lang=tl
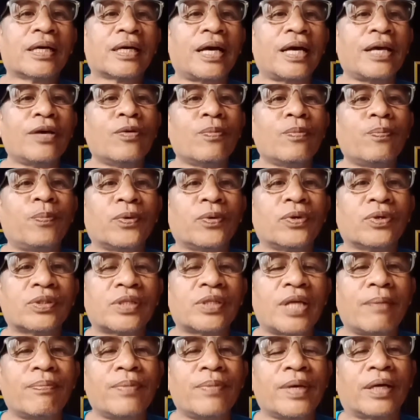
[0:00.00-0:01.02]
Ngayon po,
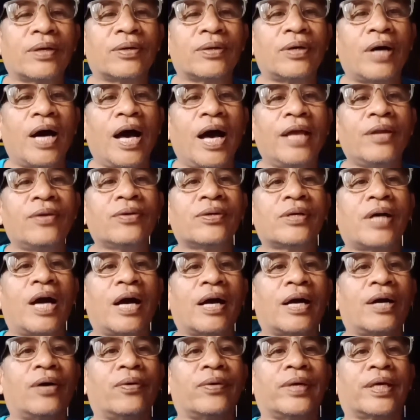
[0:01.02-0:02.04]
sabi ko, anong
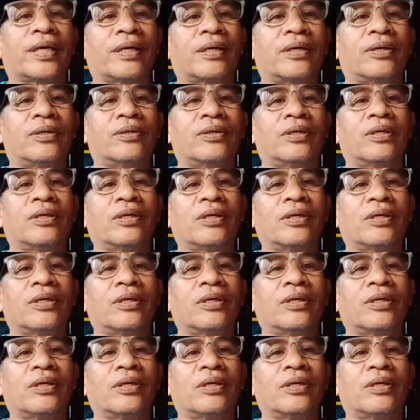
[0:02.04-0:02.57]
gagawin ko?